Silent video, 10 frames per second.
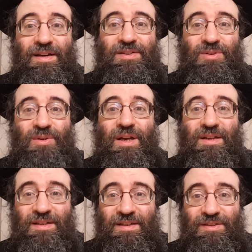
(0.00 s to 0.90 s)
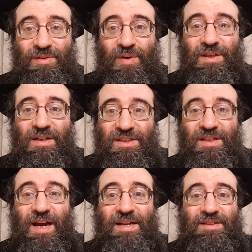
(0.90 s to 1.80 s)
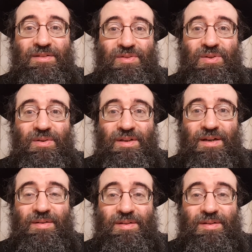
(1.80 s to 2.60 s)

что-то, с чего-то начинается все, да,